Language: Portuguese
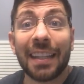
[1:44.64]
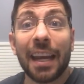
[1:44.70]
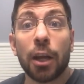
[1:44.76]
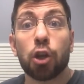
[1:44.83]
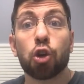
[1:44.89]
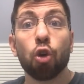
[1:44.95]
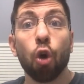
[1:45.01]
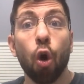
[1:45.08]

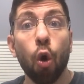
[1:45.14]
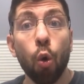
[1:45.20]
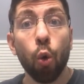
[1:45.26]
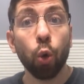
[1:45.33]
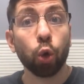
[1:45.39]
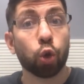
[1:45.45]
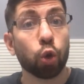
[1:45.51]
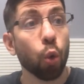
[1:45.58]
deixou
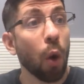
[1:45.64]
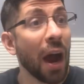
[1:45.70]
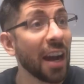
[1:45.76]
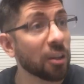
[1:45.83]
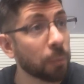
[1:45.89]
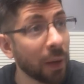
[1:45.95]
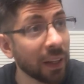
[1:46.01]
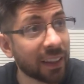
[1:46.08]
o
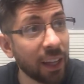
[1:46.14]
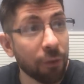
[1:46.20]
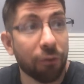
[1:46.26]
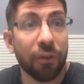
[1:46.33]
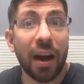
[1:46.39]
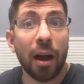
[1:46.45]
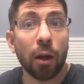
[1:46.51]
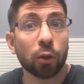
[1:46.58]
Soares bater
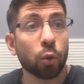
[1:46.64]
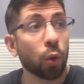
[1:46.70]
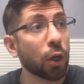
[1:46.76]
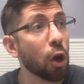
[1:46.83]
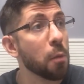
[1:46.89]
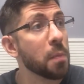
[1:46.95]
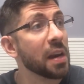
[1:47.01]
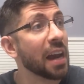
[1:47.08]
falta, o que
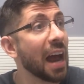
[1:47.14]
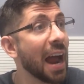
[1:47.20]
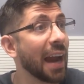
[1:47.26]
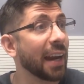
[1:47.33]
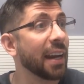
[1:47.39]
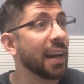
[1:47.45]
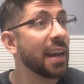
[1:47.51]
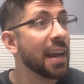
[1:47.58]
é um
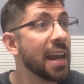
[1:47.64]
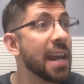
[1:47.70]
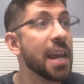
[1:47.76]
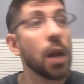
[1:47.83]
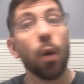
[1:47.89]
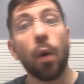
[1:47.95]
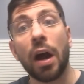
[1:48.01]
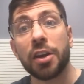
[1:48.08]
milagre.
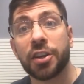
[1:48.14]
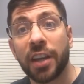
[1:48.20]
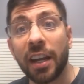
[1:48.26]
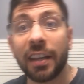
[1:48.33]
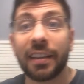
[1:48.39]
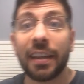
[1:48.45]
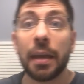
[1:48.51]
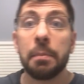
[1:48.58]
Eu acho que
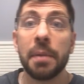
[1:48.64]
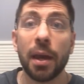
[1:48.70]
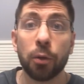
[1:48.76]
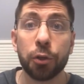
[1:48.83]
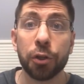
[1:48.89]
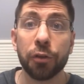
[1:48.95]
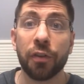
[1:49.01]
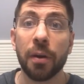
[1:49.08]
ele tem
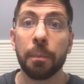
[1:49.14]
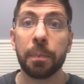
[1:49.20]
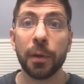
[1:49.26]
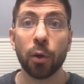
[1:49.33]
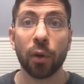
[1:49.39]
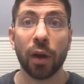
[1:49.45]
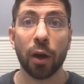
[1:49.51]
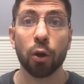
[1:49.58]
medo de
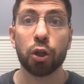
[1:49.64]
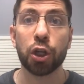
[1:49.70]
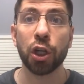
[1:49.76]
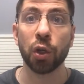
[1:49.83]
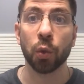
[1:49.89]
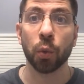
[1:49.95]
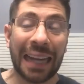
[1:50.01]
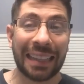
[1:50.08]
vampiro,
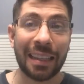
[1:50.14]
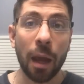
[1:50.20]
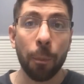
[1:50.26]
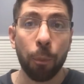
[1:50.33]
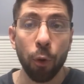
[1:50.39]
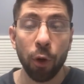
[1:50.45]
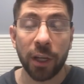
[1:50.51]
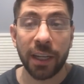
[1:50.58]
garotinho. Até
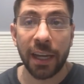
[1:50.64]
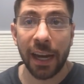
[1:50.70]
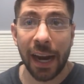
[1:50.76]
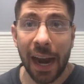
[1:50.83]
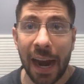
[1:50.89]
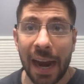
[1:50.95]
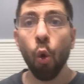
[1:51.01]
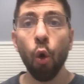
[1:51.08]

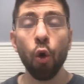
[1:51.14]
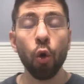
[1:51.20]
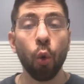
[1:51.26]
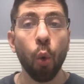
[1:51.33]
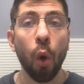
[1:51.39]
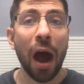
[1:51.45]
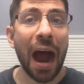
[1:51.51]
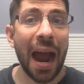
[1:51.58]
porque o
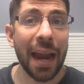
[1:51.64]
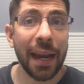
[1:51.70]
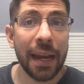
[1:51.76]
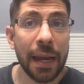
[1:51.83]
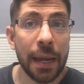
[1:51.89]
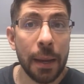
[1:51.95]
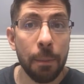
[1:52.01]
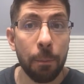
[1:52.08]
Uruguai
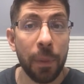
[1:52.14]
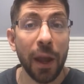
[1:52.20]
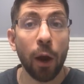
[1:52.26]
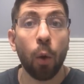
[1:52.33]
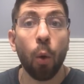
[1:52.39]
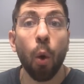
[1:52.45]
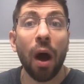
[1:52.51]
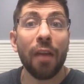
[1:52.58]

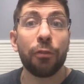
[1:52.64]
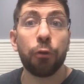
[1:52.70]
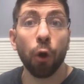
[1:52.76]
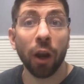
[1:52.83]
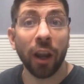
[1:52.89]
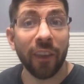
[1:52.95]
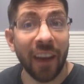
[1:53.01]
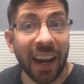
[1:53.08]
pegou a
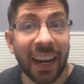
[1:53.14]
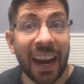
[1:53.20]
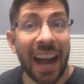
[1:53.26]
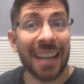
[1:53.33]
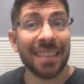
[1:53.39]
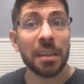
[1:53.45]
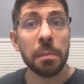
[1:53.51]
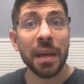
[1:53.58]
dona da
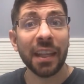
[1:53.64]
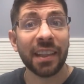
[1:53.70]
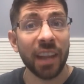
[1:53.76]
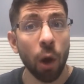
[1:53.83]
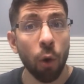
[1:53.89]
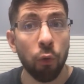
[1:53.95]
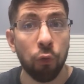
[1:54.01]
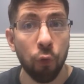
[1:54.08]
casa e
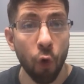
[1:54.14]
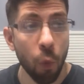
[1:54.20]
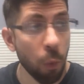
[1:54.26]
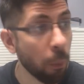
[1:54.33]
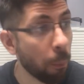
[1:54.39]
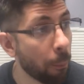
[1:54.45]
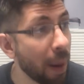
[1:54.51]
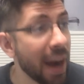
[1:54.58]
meteu
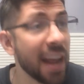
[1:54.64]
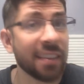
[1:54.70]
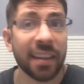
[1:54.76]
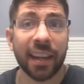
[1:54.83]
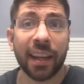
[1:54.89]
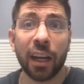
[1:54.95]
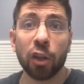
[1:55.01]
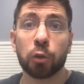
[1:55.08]
fumo. Parece
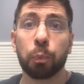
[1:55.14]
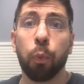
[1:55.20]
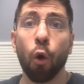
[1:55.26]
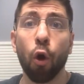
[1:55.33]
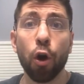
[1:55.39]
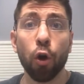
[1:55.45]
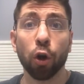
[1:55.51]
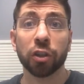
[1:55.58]
aqueles
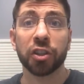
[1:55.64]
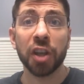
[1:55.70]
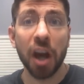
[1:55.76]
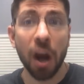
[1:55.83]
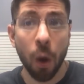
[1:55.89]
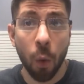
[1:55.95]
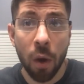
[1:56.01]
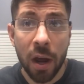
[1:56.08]

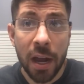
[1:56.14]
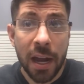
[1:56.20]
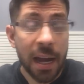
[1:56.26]
pornozão